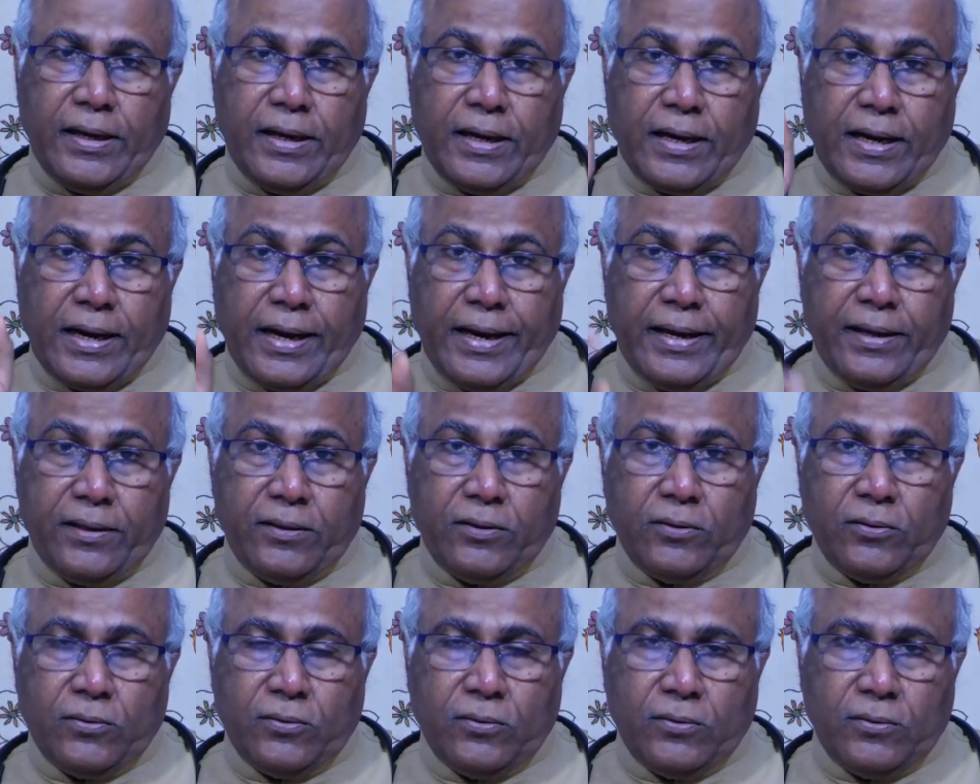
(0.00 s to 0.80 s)
ఇక
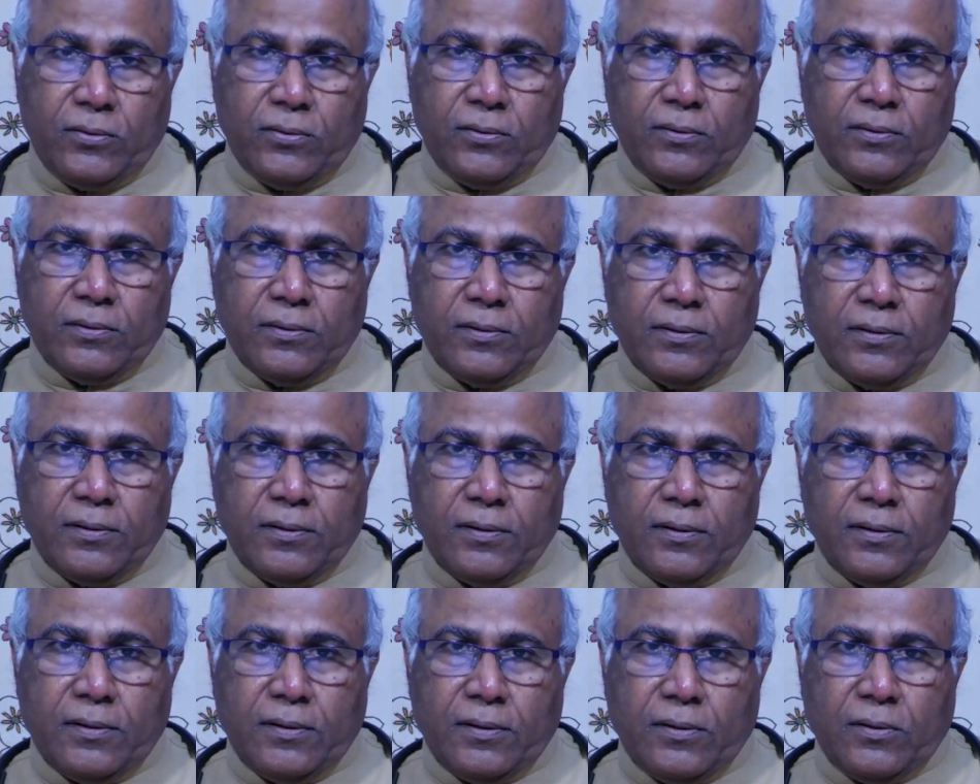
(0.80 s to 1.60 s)
ఐదు
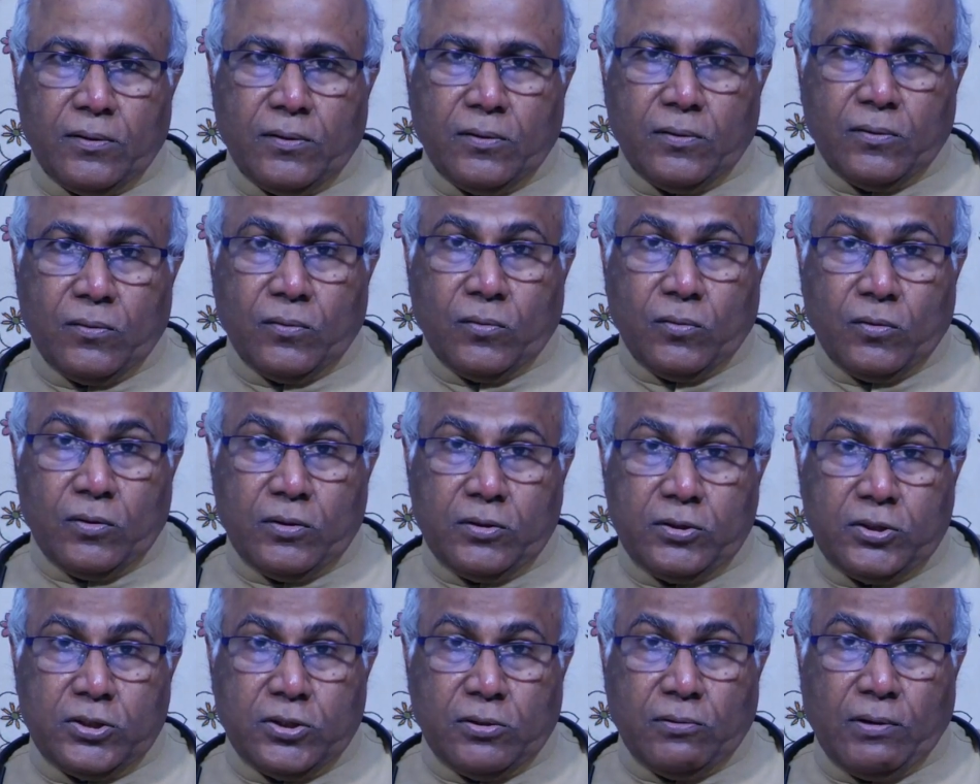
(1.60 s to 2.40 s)

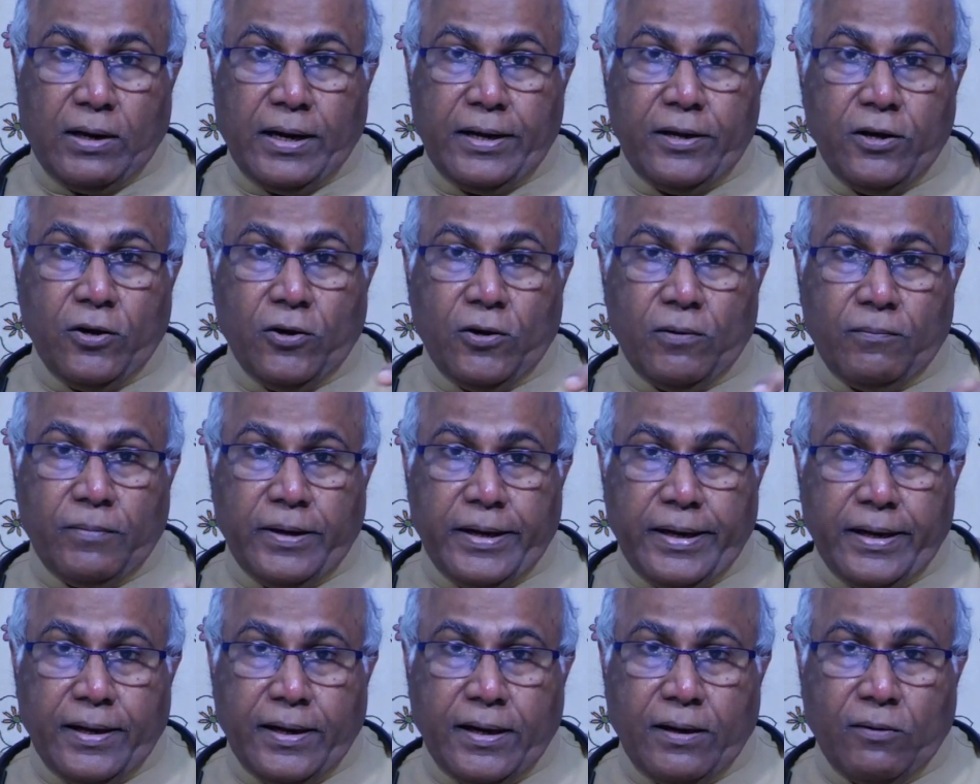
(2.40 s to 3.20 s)
కొంచెం
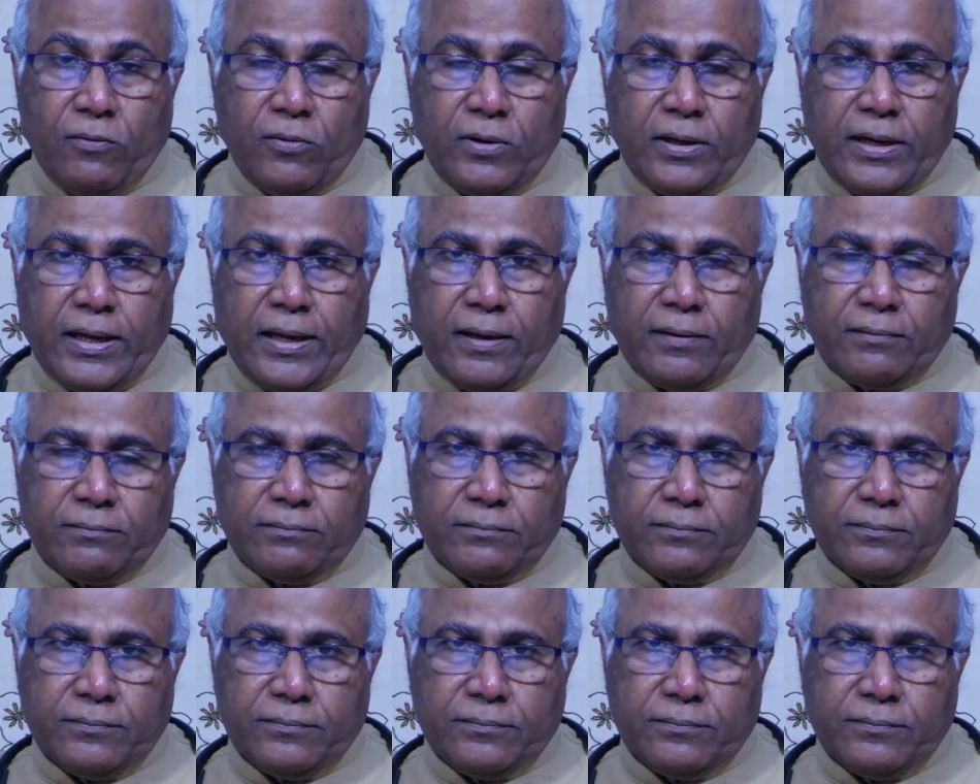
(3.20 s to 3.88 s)
అయోమయంగా ఉంటారు